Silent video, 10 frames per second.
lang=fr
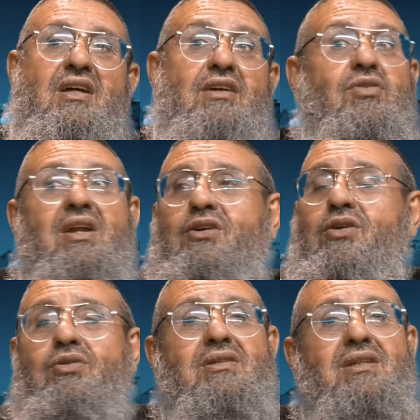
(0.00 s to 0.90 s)
Et voilà que
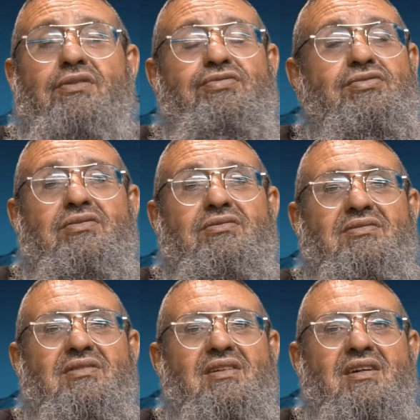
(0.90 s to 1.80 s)
Yosef,
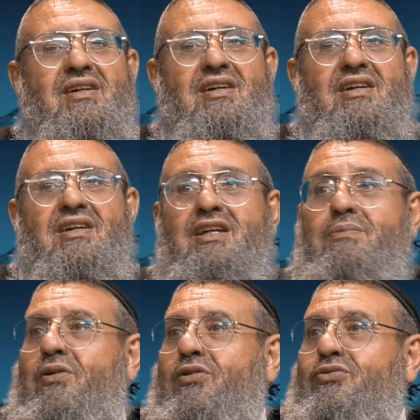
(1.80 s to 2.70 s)
il
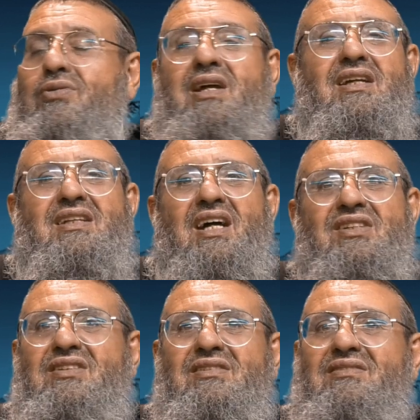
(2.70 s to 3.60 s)
prend tout
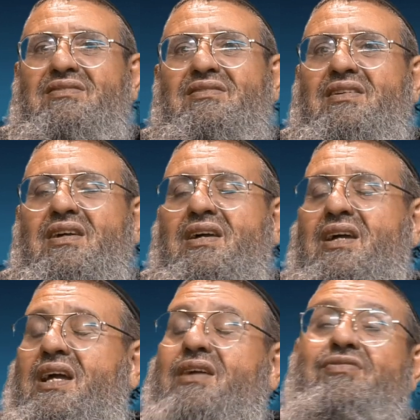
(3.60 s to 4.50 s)
l'héritage
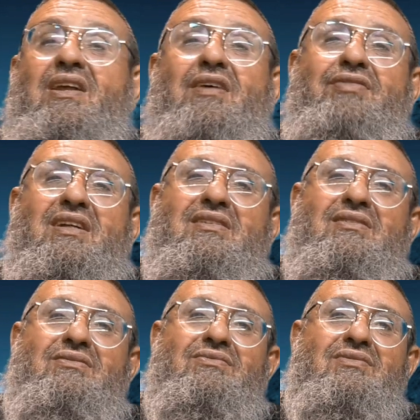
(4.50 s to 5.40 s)
et il fait la
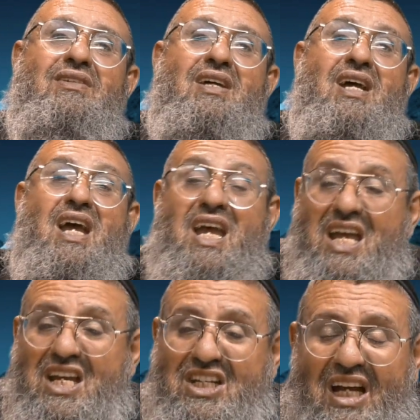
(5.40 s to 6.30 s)
fête.
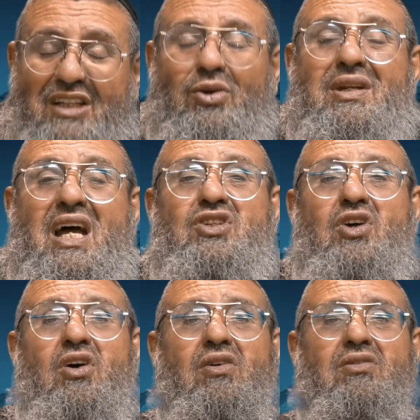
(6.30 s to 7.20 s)
Et il jette son
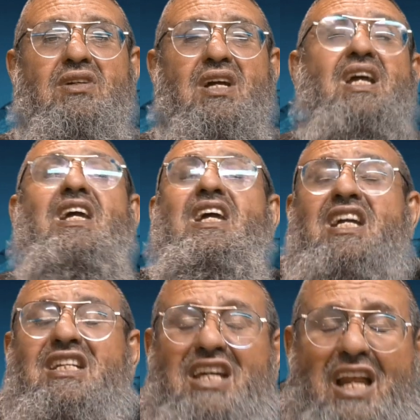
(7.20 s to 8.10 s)
argent,
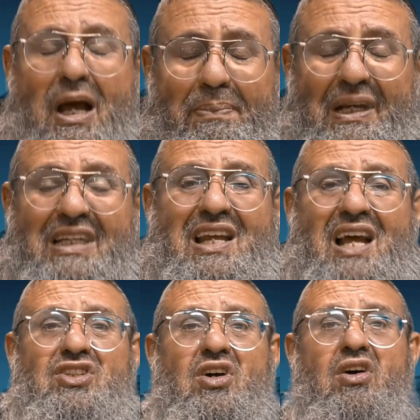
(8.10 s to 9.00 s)
il dit la pizza
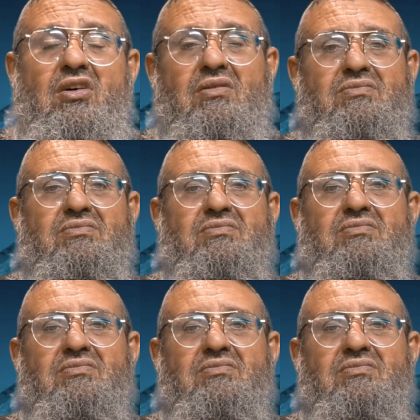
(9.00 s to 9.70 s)
d'argent. l'argent.